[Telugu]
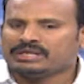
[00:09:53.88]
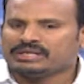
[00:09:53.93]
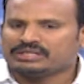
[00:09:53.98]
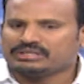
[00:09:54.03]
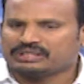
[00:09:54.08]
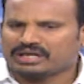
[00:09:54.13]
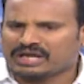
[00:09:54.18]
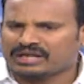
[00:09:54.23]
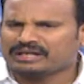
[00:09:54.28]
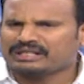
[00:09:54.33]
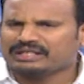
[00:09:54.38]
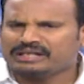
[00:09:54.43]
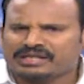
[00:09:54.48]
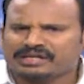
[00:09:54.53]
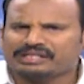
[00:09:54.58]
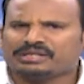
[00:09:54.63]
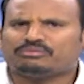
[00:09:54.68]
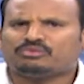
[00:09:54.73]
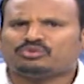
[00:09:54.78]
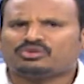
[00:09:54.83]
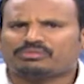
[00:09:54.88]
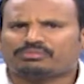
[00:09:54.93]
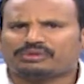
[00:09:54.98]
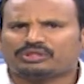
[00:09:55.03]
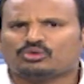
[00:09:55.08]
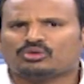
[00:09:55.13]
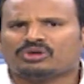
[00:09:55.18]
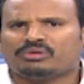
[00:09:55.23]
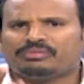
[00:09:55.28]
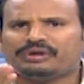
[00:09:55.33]
చాలా క్లియర్గా చెప్తున్నారు ప్రతి
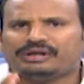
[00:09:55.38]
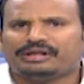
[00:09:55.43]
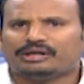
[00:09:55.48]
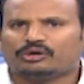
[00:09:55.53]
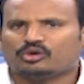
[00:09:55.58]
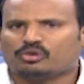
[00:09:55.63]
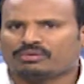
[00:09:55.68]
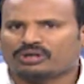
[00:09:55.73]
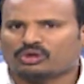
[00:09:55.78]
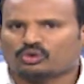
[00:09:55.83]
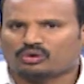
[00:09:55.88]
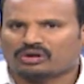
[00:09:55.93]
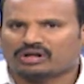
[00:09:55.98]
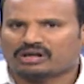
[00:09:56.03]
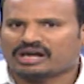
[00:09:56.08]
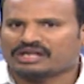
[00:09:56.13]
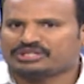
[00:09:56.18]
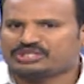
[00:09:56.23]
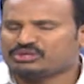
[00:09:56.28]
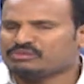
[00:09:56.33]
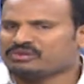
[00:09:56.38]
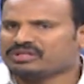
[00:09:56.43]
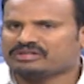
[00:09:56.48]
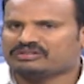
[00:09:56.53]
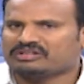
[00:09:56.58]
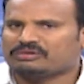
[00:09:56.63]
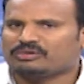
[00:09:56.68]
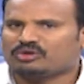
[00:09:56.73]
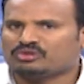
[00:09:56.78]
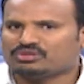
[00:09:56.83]
ఒక్క మీటింగ్ లోపల కూడా ఆశీర్వాద
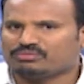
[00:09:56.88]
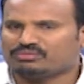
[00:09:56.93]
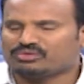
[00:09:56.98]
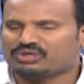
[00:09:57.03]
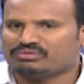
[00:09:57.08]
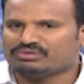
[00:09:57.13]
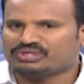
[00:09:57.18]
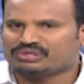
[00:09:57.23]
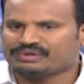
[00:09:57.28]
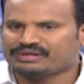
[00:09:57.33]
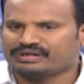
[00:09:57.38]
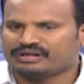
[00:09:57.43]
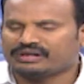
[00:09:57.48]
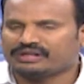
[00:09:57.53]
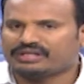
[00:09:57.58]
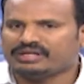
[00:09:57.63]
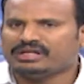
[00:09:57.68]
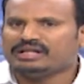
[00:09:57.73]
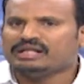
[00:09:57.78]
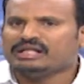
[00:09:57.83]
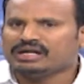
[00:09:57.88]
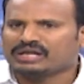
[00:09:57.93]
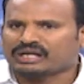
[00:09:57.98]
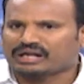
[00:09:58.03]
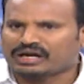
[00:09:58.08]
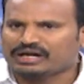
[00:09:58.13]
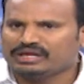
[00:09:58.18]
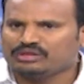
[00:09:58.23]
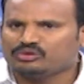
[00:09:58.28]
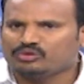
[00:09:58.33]
సభలో చెప్తున్న విషయం ఏంటంటే
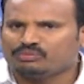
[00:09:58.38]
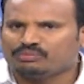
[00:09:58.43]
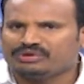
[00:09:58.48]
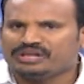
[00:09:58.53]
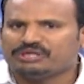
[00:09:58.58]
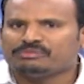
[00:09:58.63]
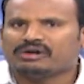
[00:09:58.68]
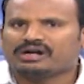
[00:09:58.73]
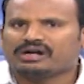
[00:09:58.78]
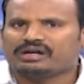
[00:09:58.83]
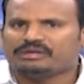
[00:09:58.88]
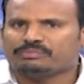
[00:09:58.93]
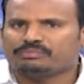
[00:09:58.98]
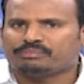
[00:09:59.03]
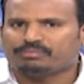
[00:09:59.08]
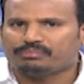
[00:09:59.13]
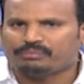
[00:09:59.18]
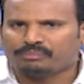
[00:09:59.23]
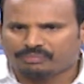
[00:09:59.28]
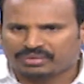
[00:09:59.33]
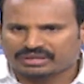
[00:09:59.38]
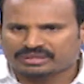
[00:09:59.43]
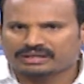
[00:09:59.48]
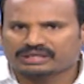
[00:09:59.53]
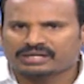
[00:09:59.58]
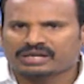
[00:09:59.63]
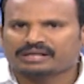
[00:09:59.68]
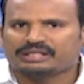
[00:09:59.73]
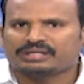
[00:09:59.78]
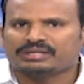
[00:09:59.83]
రైతు బీమా అని
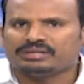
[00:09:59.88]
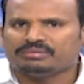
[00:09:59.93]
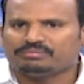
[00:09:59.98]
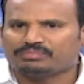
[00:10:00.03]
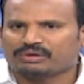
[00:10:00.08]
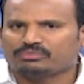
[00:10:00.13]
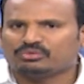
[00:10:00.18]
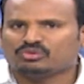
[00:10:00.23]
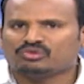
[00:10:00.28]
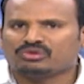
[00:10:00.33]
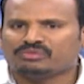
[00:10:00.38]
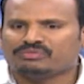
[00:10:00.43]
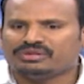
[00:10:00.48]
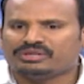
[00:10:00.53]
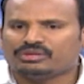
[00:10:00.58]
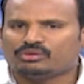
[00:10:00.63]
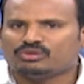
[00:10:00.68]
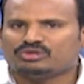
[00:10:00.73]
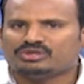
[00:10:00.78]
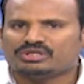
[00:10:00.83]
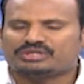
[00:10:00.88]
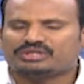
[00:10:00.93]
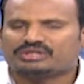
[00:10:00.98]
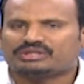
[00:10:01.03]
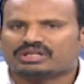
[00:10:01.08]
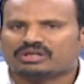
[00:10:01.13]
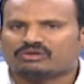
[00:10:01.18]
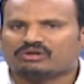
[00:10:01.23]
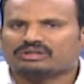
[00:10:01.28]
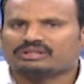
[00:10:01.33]
పథకాన్ని ప్రభుత్వం ఇంట్రడ్యూస్ చేసిన
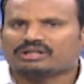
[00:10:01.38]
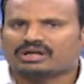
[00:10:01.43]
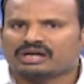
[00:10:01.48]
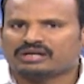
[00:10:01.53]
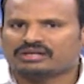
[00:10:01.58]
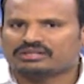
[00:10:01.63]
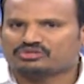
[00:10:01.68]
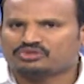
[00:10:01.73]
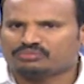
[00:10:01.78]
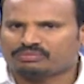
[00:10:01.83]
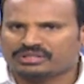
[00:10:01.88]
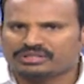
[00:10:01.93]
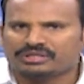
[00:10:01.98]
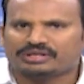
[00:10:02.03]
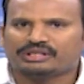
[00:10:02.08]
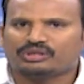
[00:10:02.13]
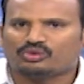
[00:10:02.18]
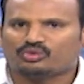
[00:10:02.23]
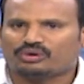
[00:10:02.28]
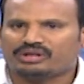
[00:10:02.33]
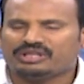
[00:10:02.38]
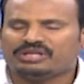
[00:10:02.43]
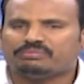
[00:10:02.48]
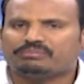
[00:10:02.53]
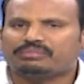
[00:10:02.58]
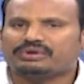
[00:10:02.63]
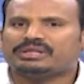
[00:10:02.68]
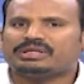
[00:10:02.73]
తర్వాత ఆగస్టు పదిహేను నుండి ఇప్పటికి